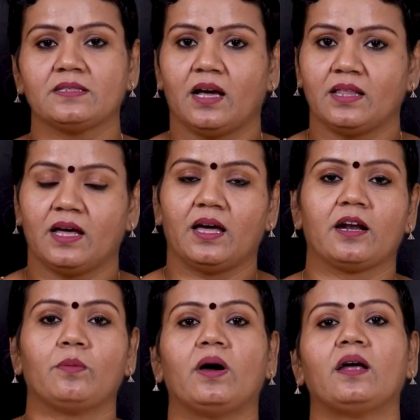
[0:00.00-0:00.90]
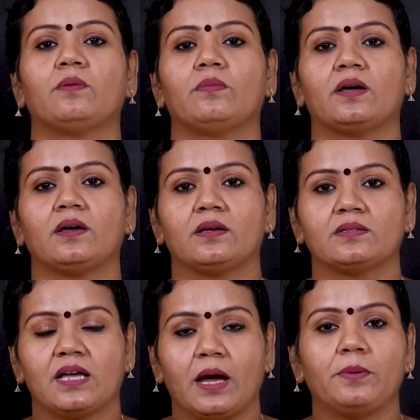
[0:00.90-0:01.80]
சாதாரணமாக நம்ம
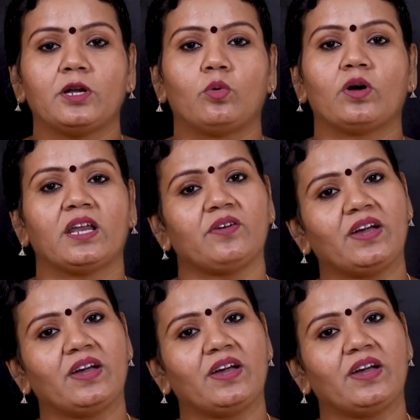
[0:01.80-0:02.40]
சாப்பிட்ட உடனே